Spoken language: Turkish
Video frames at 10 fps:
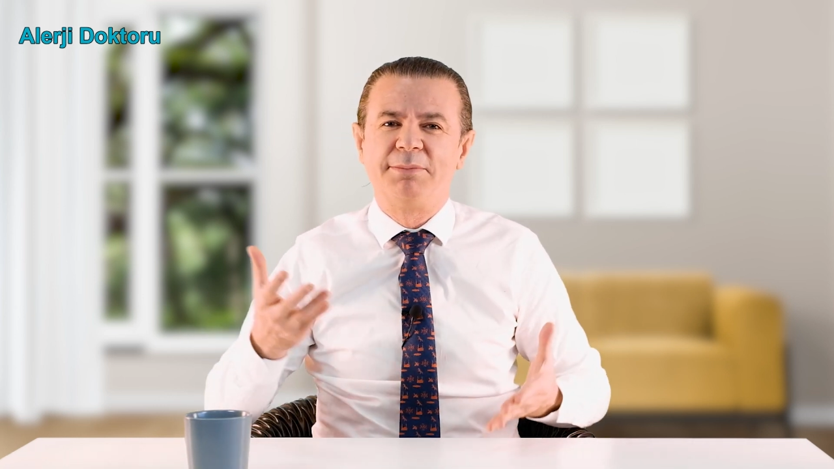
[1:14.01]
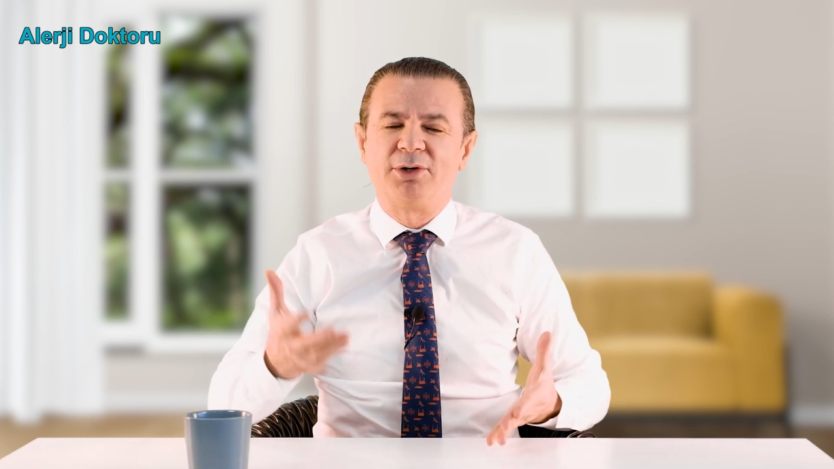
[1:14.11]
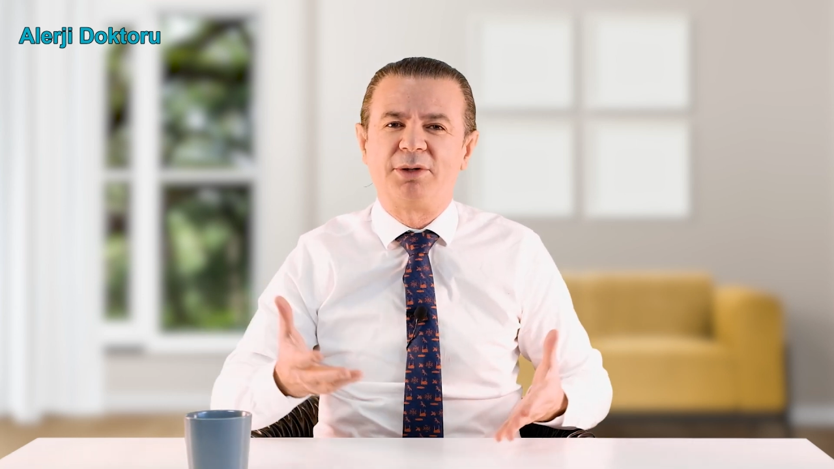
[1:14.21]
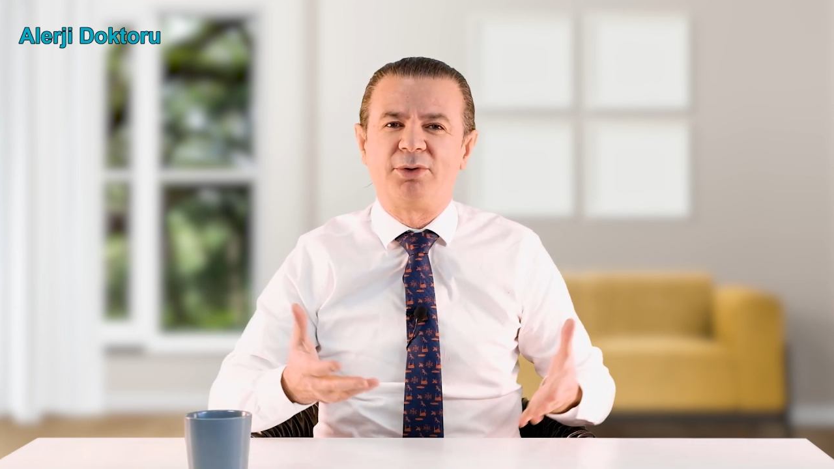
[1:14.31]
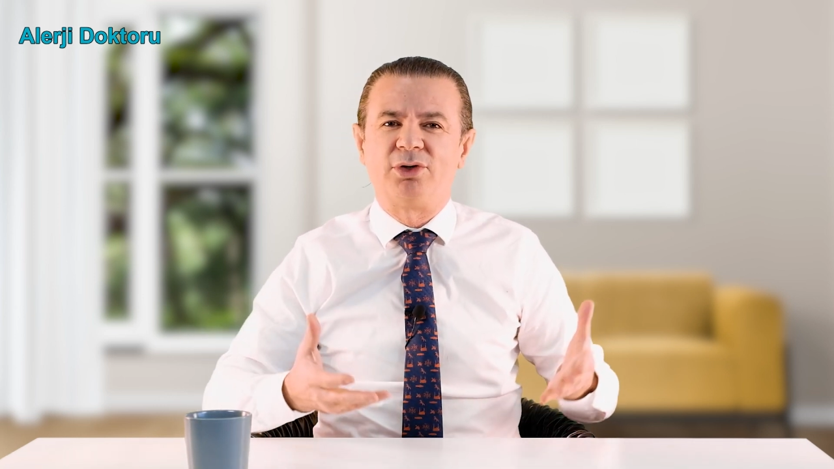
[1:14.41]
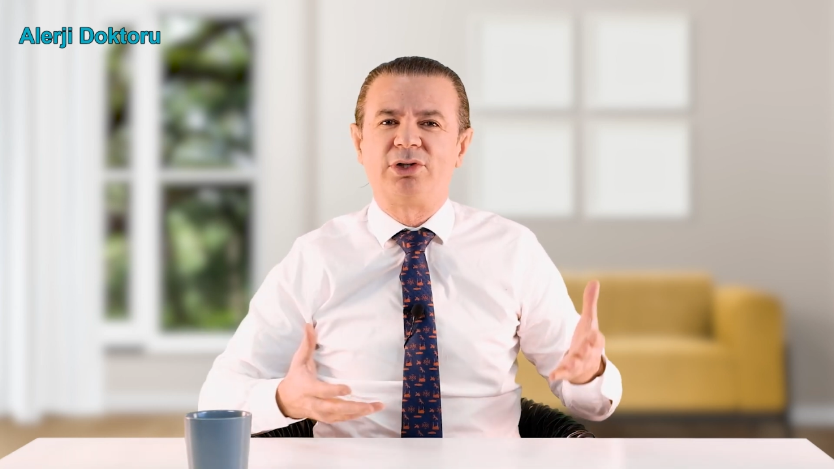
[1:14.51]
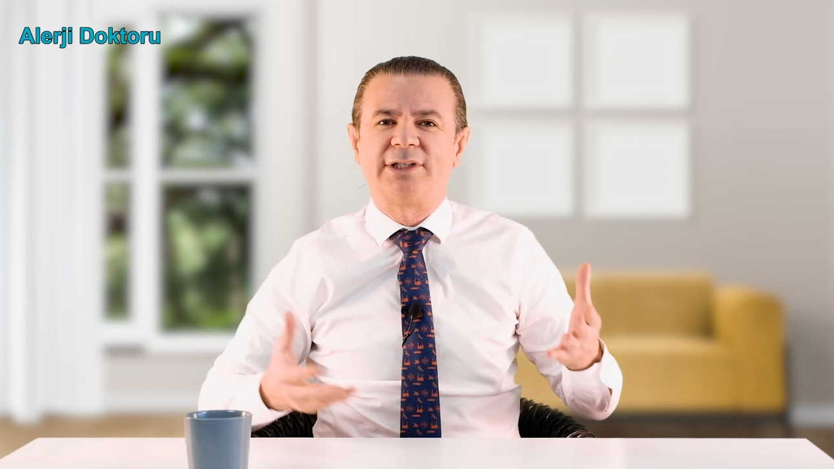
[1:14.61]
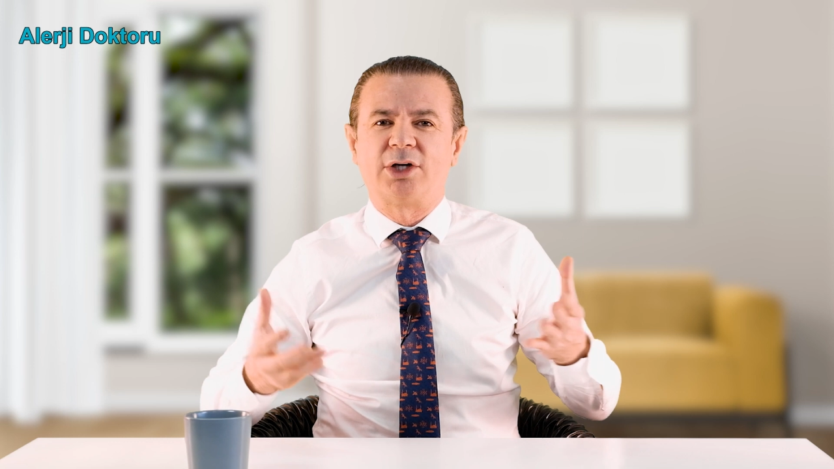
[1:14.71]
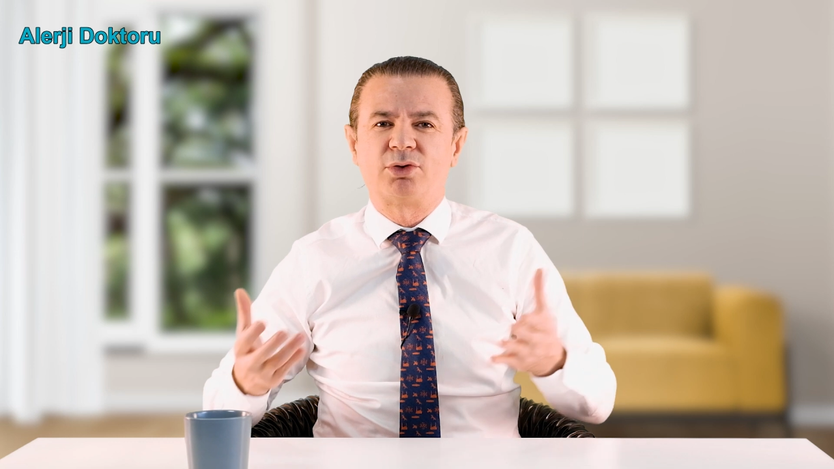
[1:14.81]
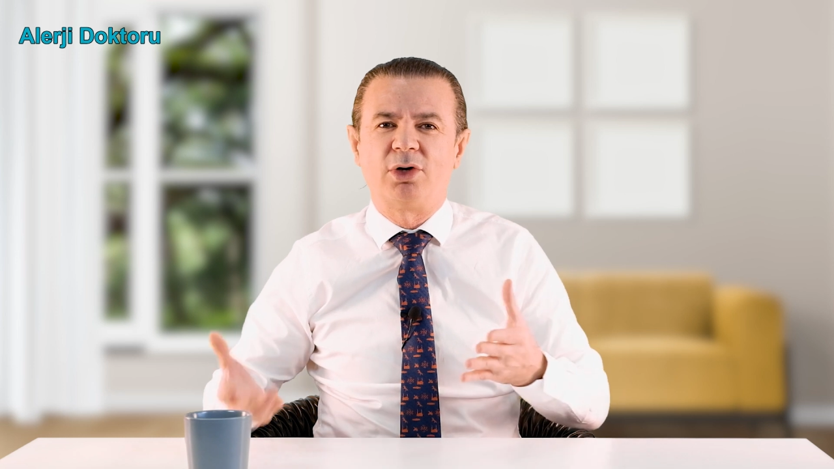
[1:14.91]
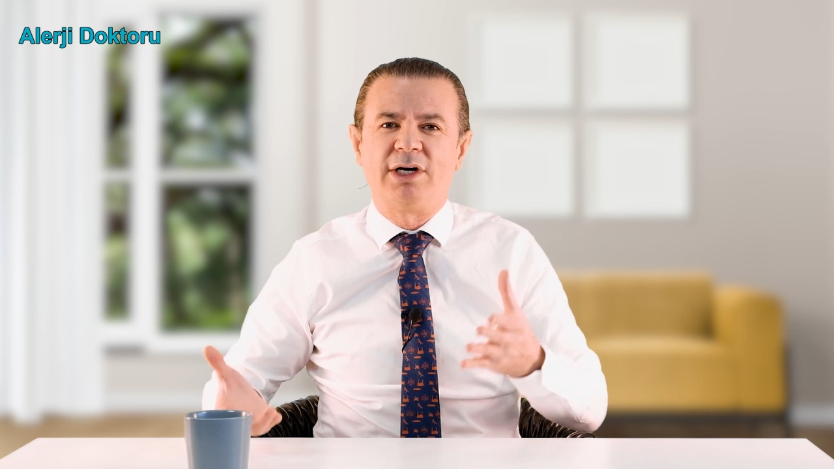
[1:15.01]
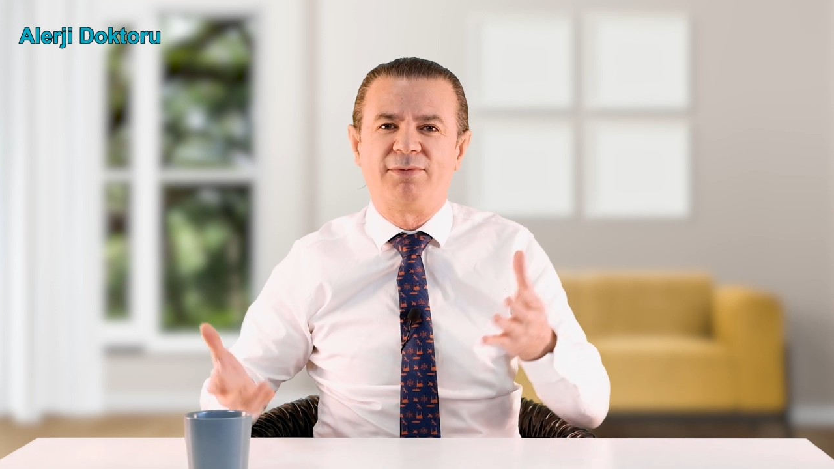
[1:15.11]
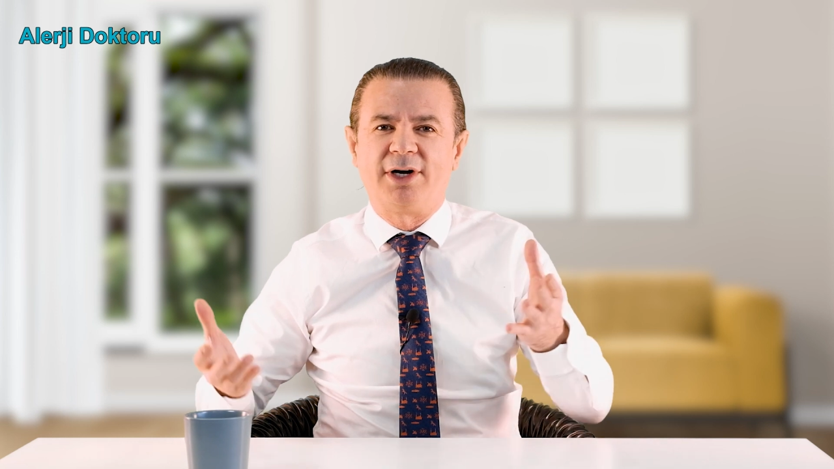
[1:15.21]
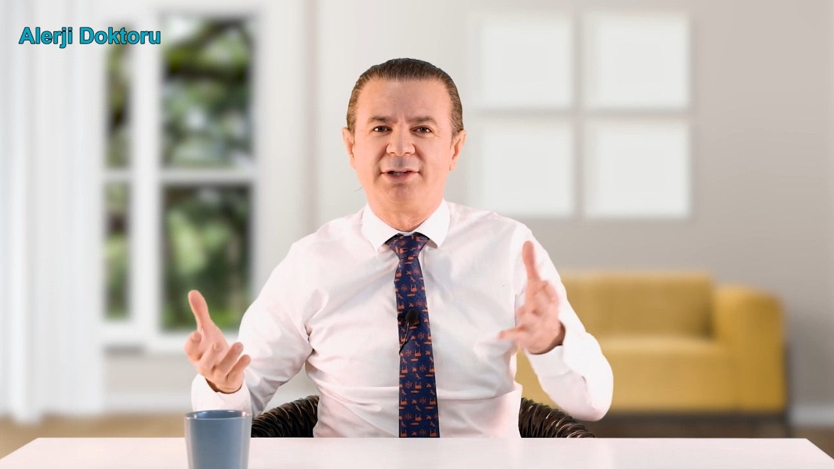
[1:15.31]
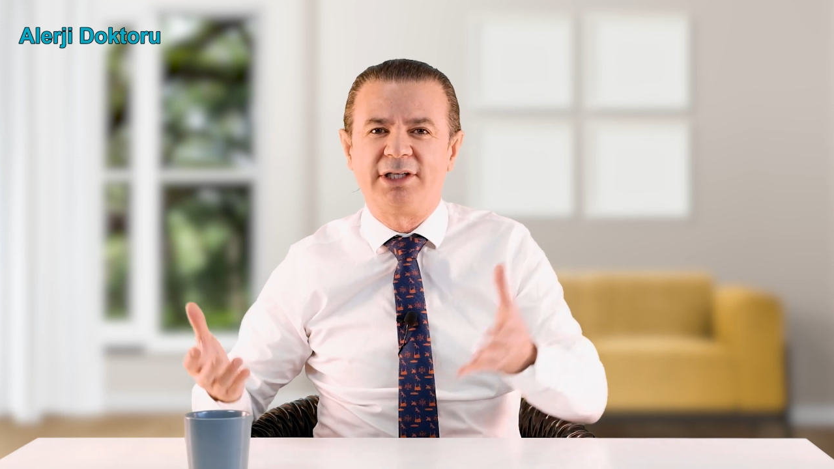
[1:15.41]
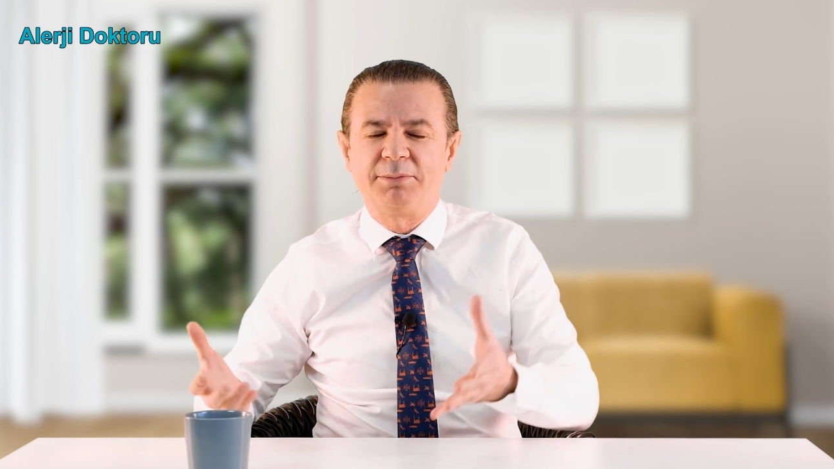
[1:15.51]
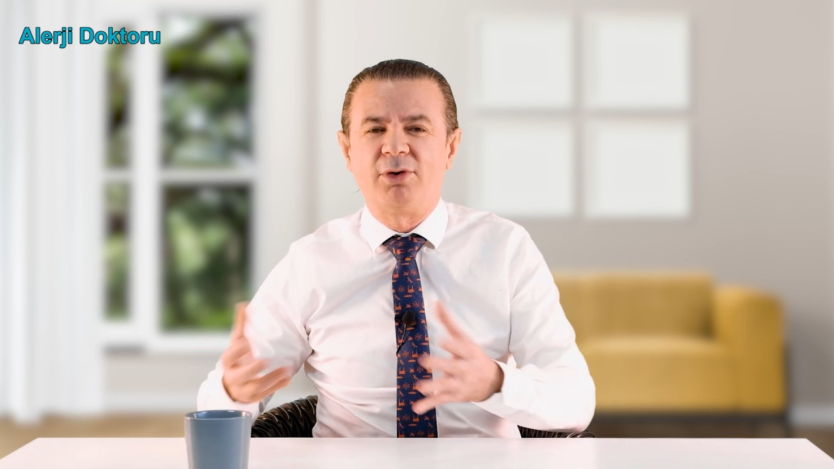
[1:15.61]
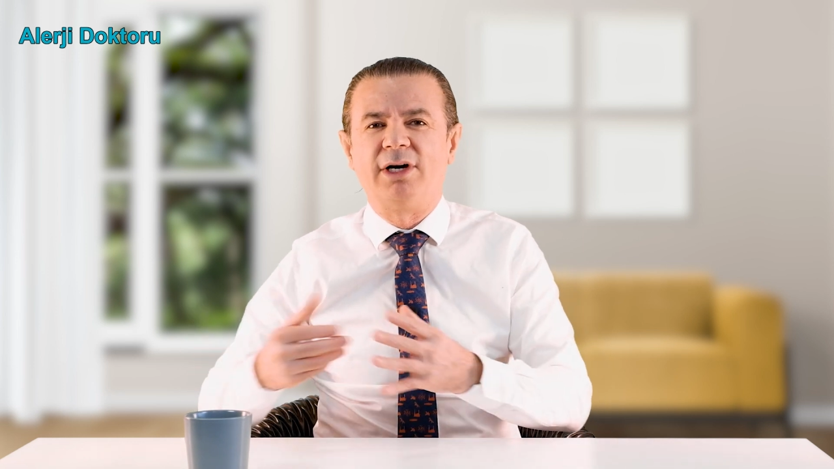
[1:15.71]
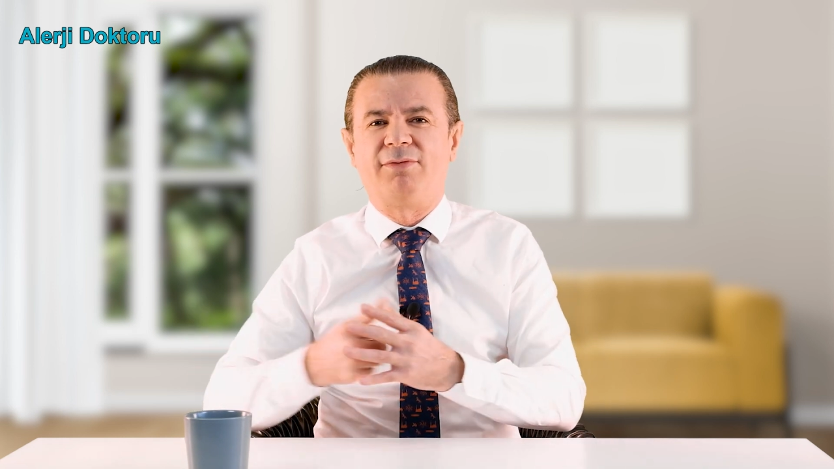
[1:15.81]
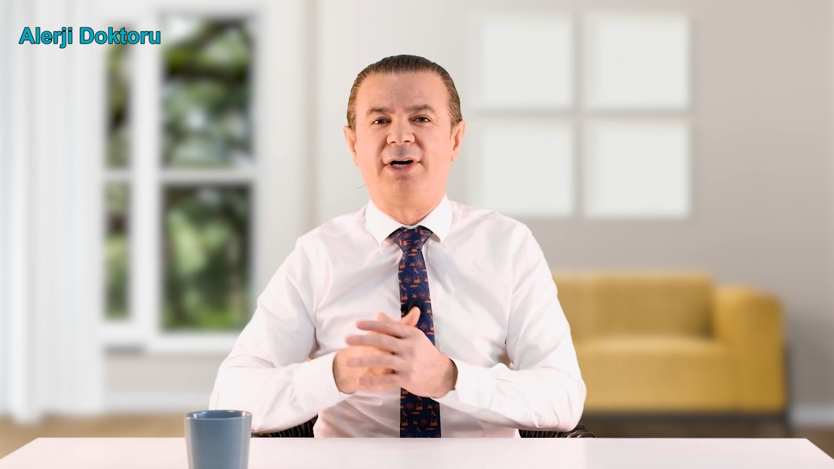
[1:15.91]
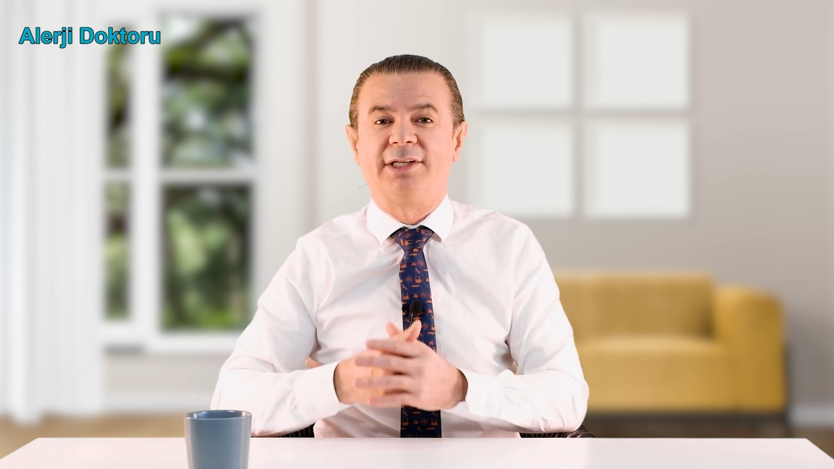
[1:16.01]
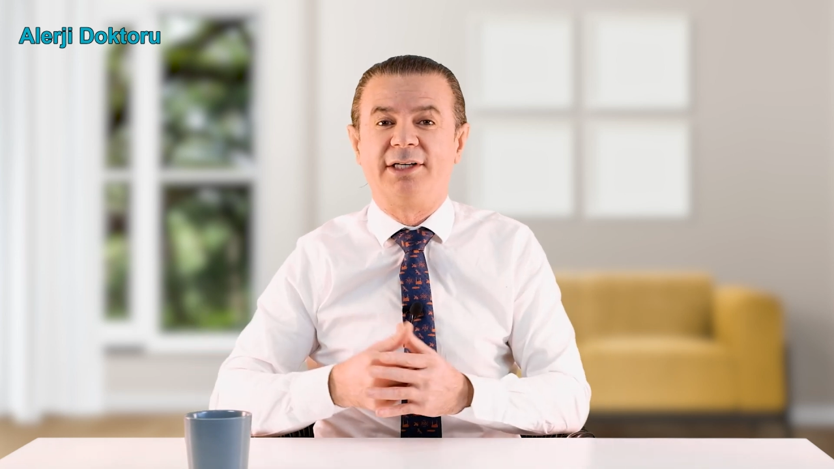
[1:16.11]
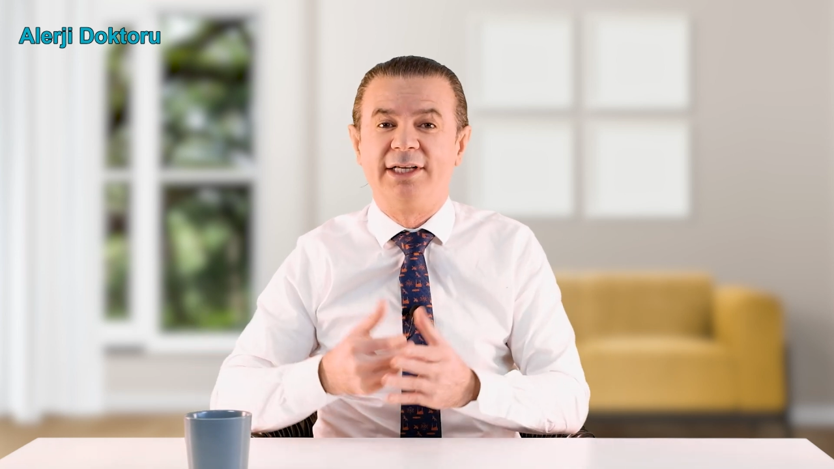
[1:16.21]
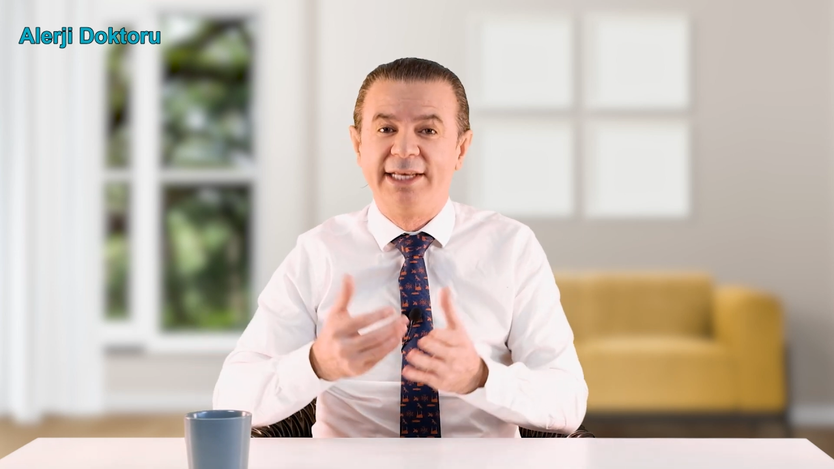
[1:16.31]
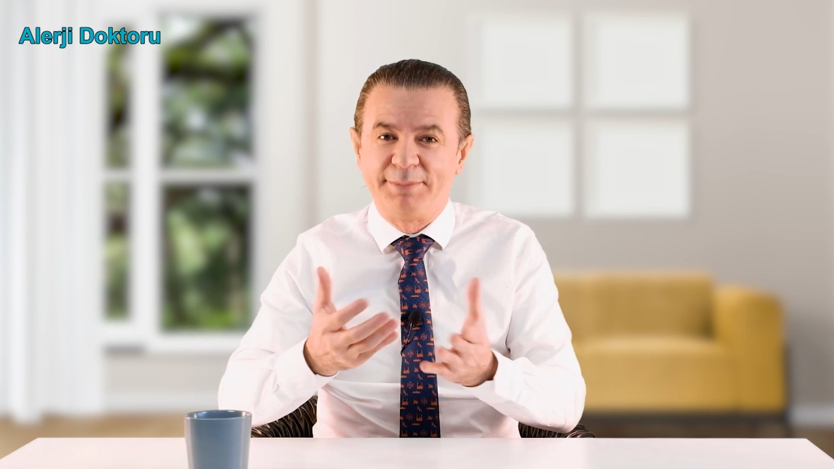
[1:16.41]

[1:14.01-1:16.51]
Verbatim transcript: Probiyotikler şöyle faydalı, böyle faydalı.